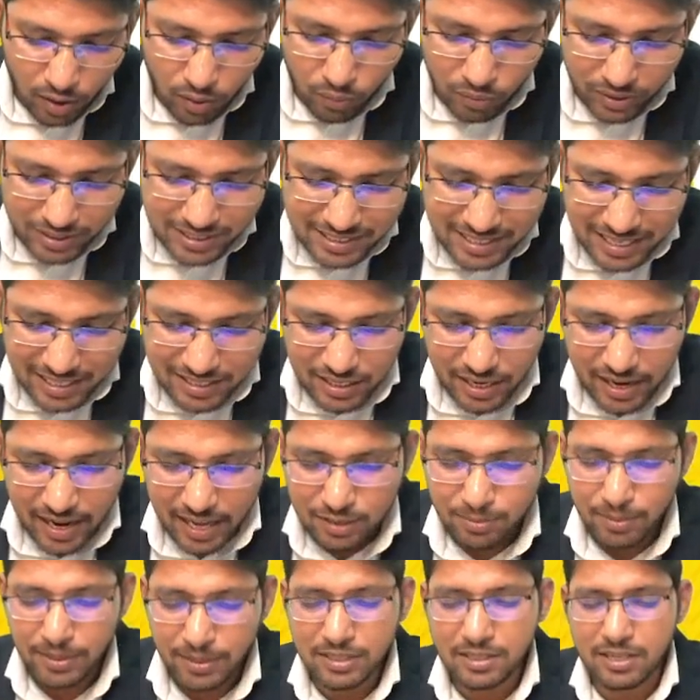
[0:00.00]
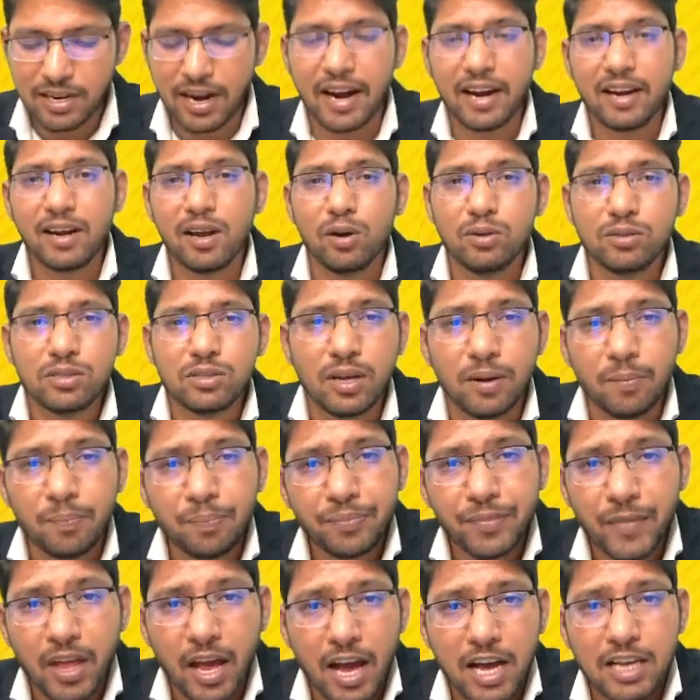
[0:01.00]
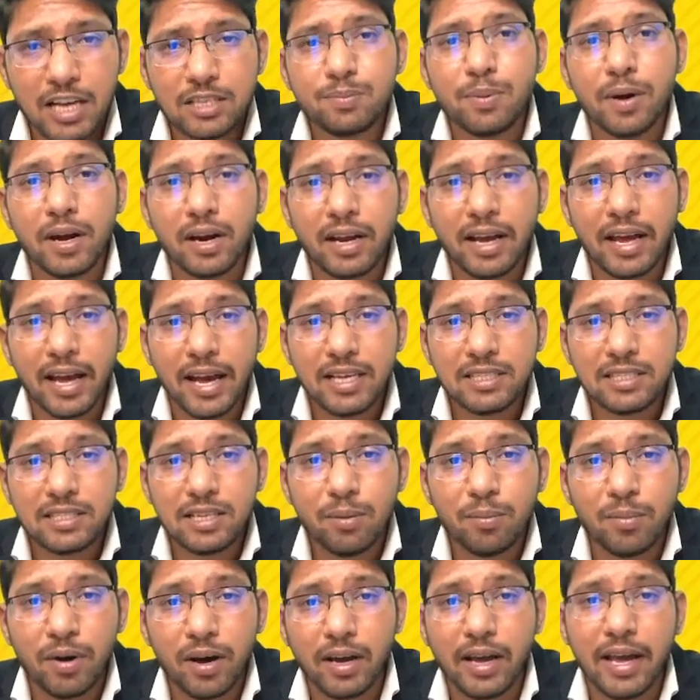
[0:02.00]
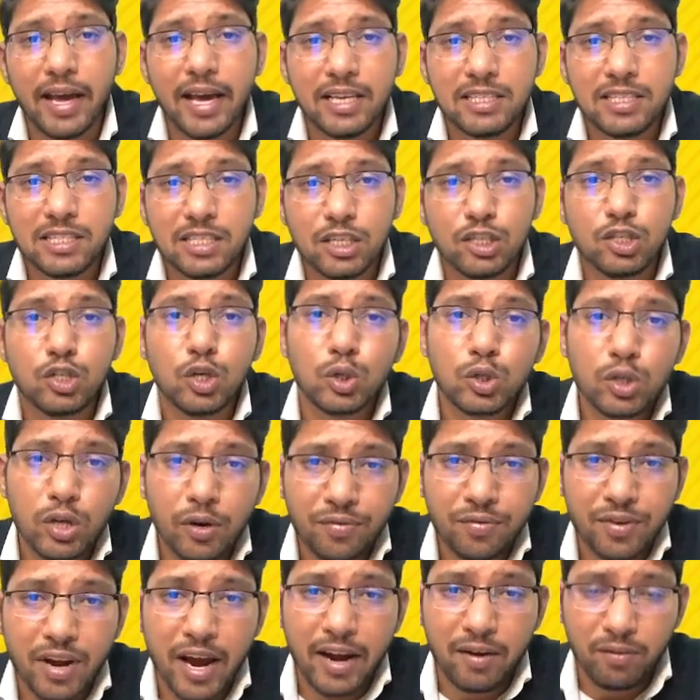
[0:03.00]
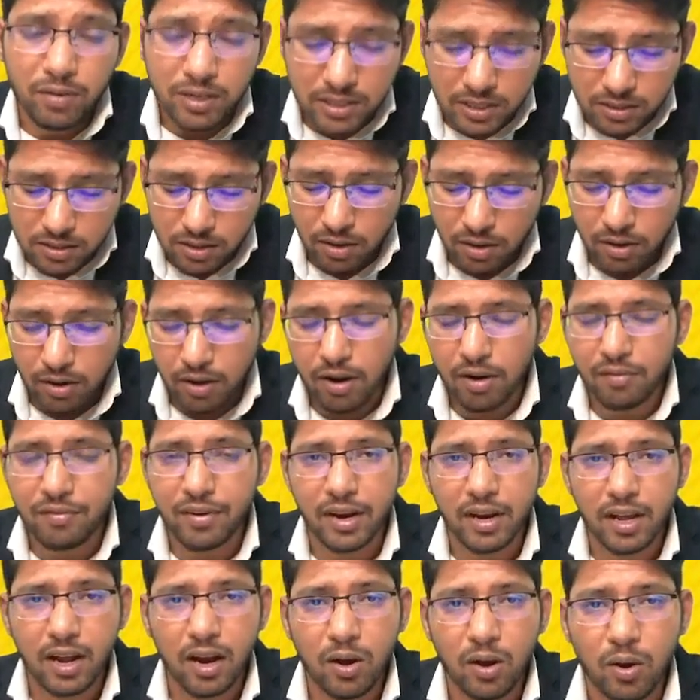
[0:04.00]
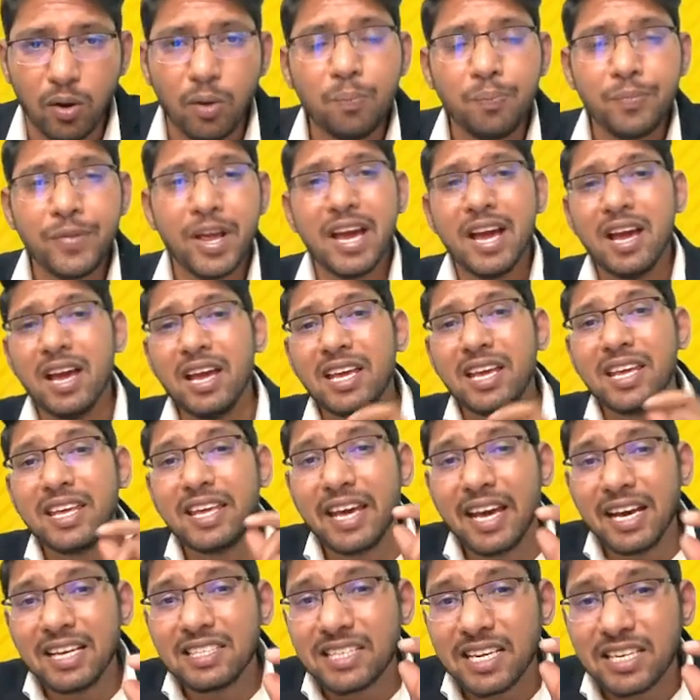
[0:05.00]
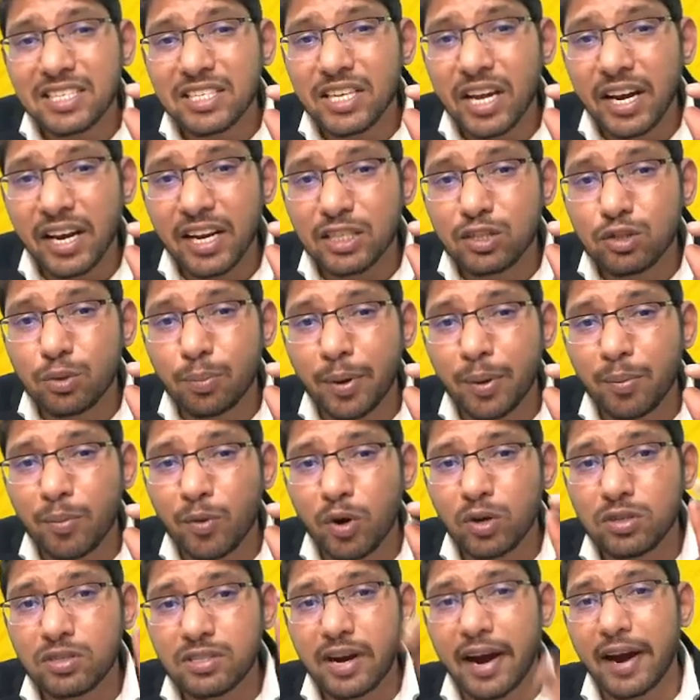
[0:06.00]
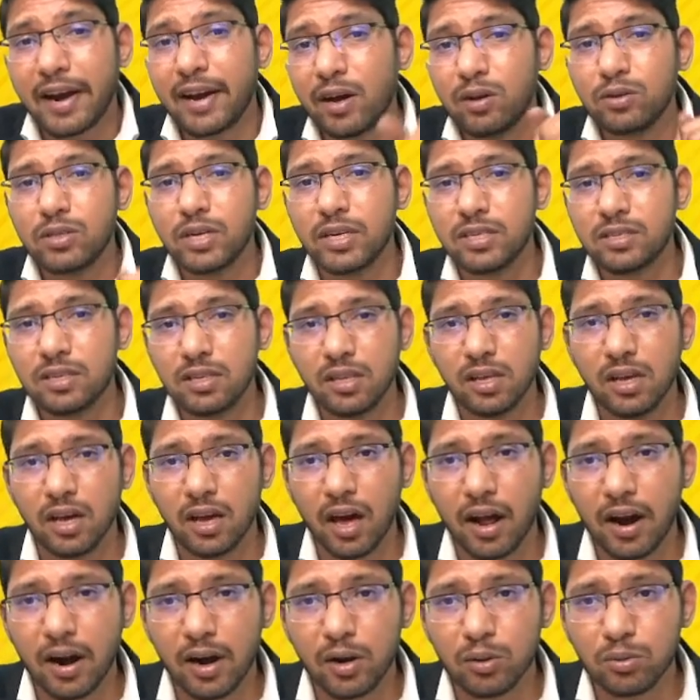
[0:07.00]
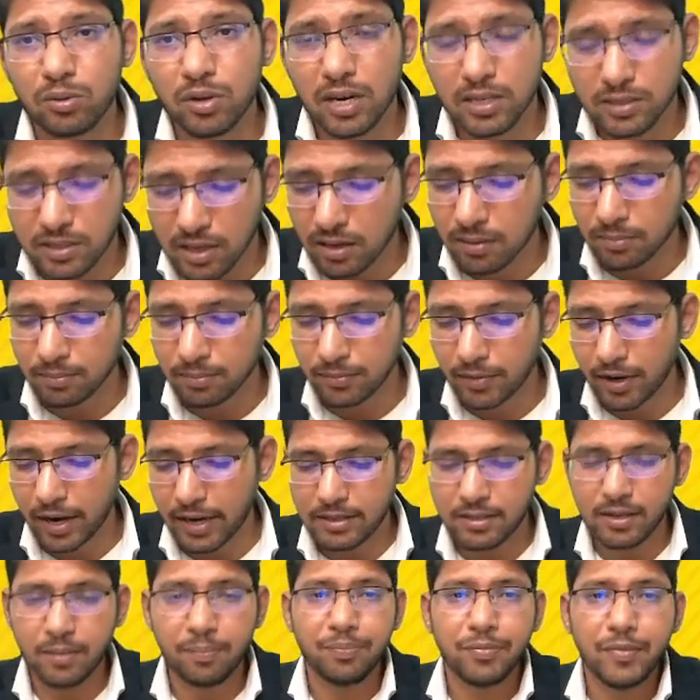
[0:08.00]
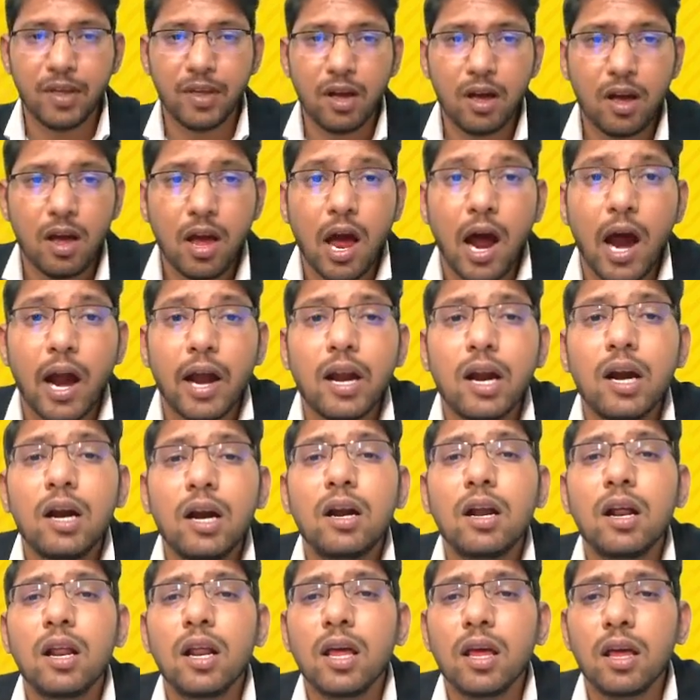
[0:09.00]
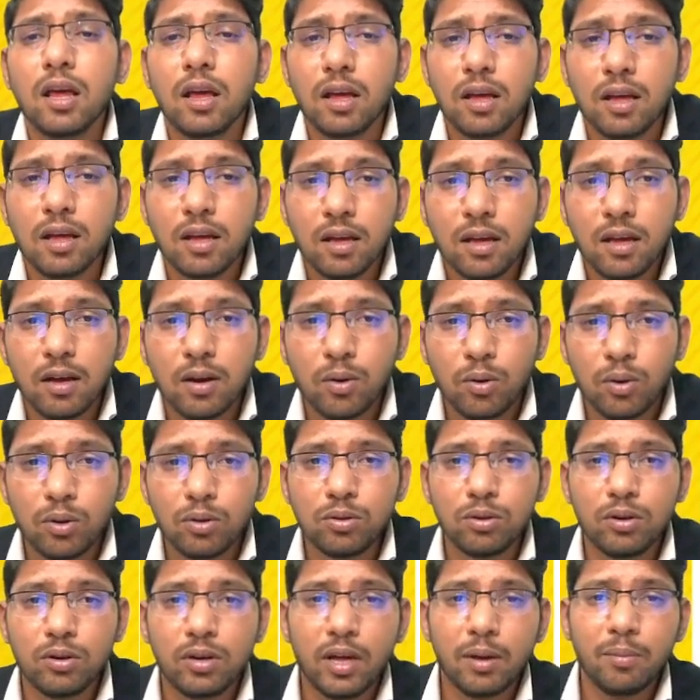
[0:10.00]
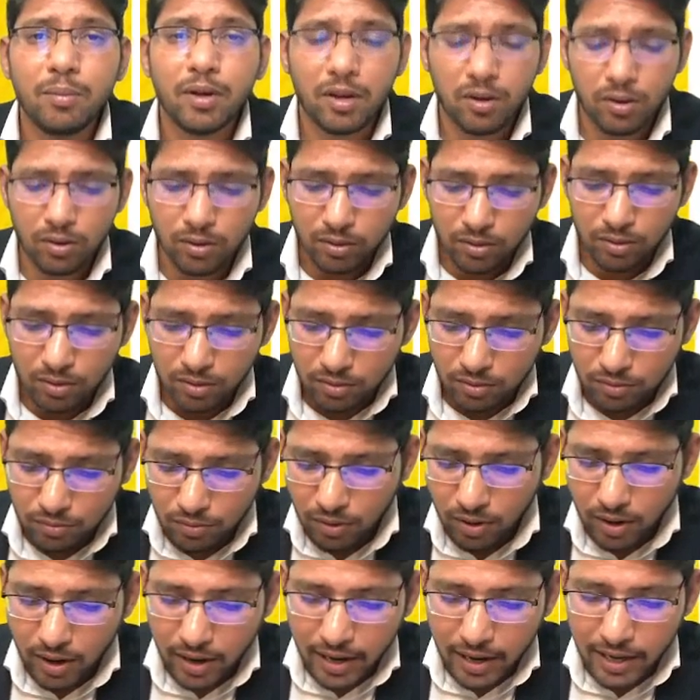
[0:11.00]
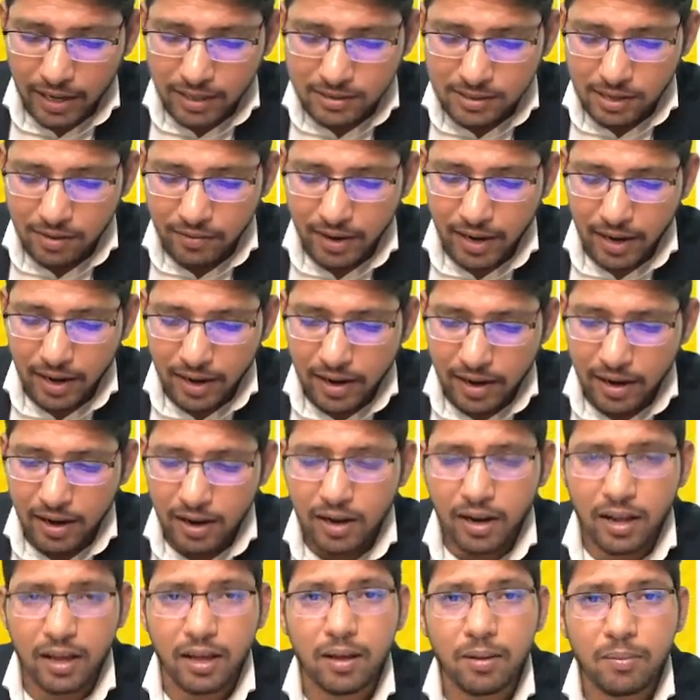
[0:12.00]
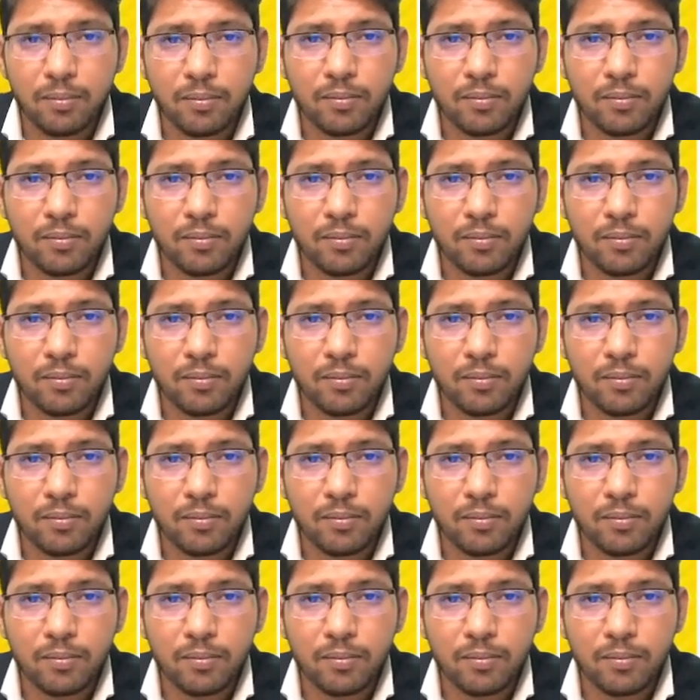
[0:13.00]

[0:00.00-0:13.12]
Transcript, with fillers: విత్ సెక్షన్ హ్యాస్ been స్ట్రైక్ డౌన్ సార్ యాజ్ పర్ కేస్ నెంబర్ కేస్ జోసెఫ్ షైన్ వర్సెస్ యూనియన్ ఆఫ్ ఇండియాలో ఏ సెక్షన్ని సుప్రీంకోర్టు స్ట్రైక్ డౌన్ చేసింది అని అడుగుతున్నారు సార్ రైట్ సార్ అడల్టరీ గుర్తుంటే మీకు ఫోర్ నైంటీ సెవెన్ అడల్టరీ